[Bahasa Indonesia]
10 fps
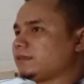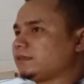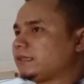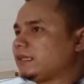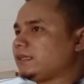
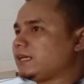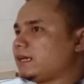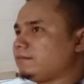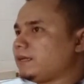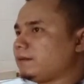saya
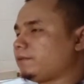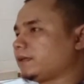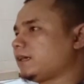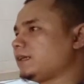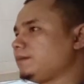tidak
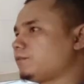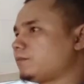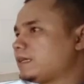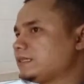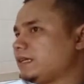mendapatkan
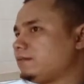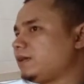informasi yang